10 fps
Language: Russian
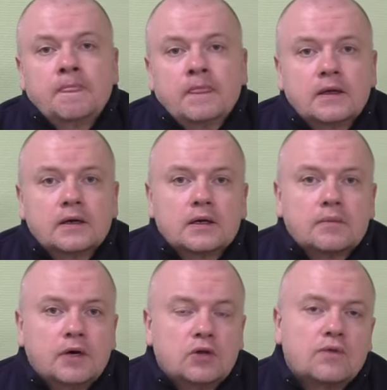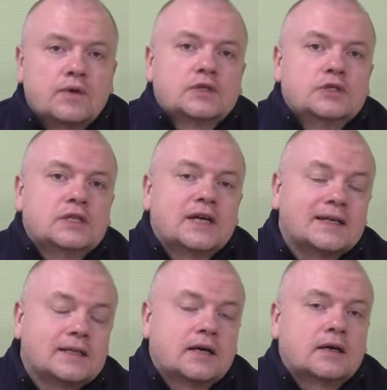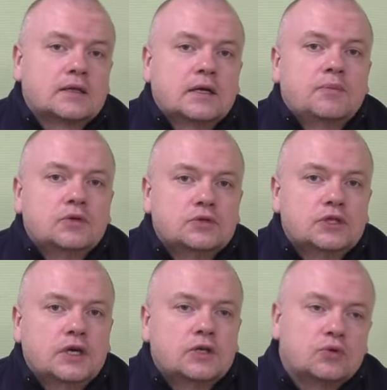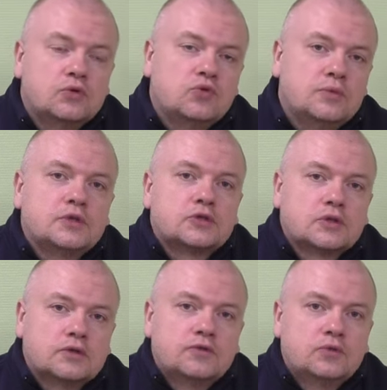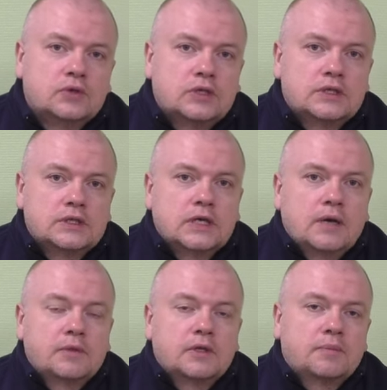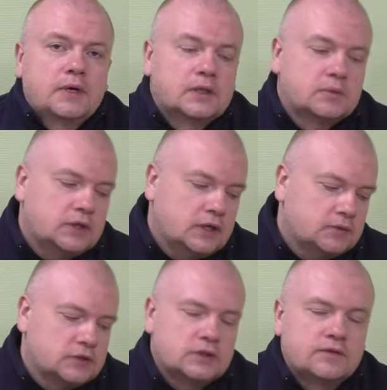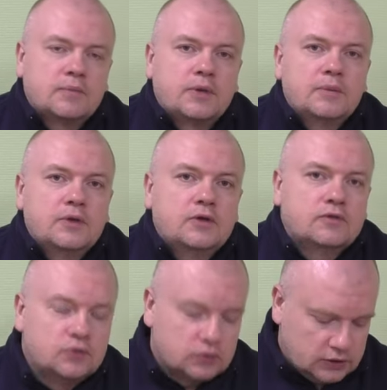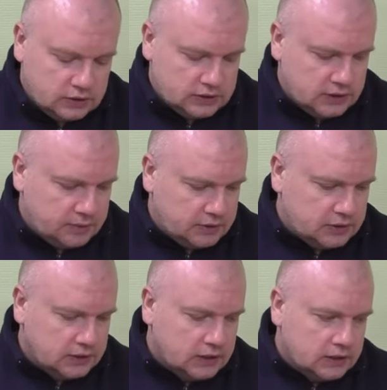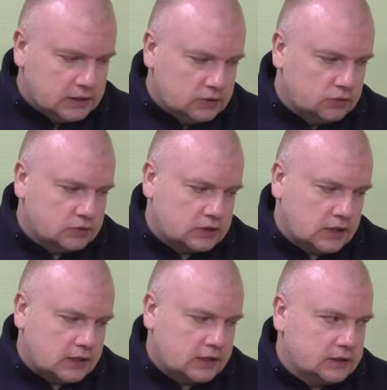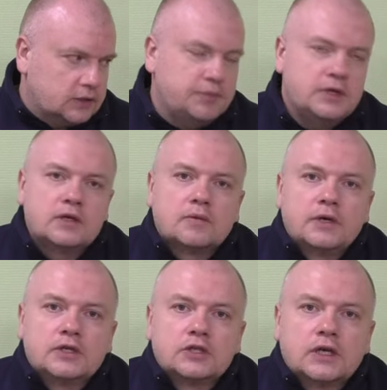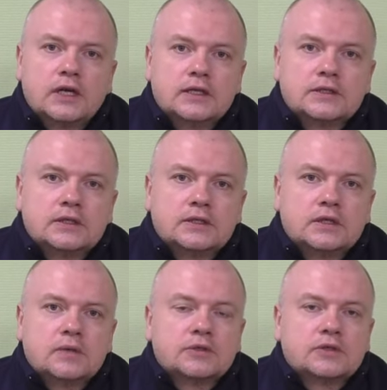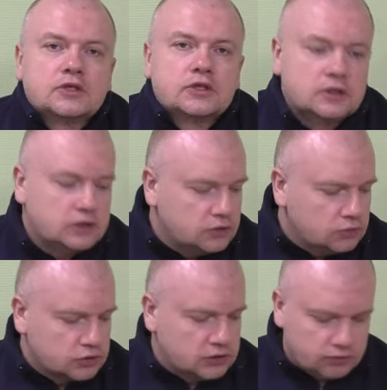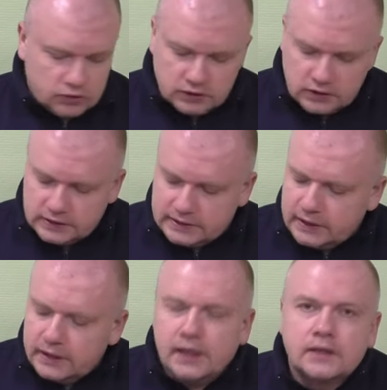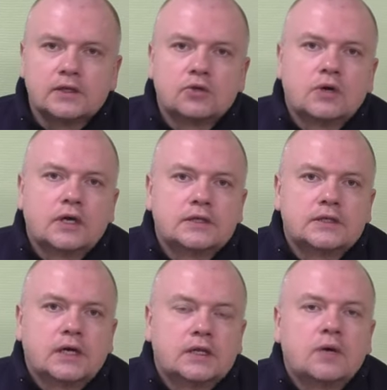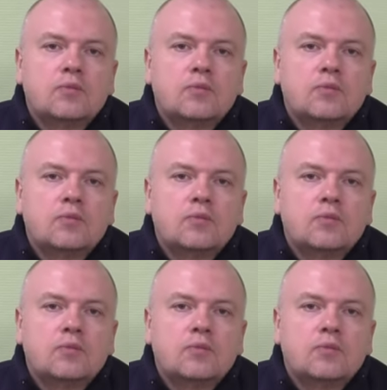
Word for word: э, рыболов иногда, когда получает, он думает, что это внутренний диаметр. Поэтому я вот здесь вам померяю внутренний диаметр. Ну, так как это пикер, больших колец здесь нам совершенно не нужно. И вот это расстояние до кольца, она